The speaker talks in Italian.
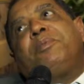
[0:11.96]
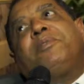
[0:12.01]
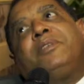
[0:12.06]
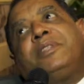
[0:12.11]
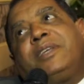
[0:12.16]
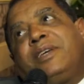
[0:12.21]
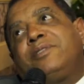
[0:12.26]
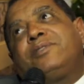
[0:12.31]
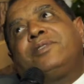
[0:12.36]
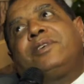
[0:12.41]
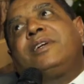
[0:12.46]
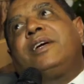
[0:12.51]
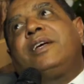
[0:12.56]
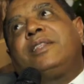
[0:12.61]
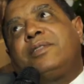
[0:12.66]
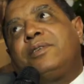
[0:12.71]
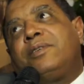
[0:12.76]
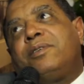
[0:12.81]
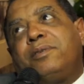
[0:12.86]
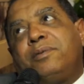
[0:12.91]
prima volta che ho
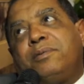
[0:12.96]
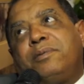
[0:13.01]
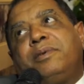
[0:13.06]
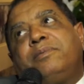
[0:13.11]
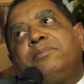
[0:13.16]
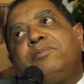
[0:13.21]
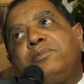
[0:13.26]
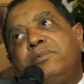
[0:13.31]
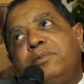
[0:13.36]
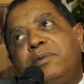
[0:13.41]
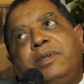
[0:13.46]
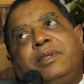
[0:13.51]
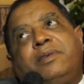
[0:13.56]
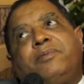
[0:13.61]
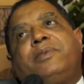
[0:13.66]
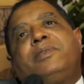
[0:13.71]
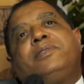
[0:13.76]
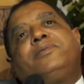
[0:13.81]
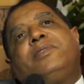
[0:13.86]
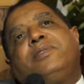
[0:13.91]
giocato dove
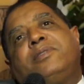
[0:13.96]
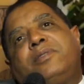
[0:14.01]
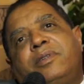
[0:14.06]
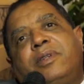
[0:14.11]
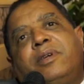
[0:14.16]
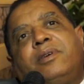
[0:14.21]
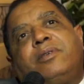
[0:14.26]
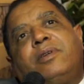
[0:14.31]
fa un torneo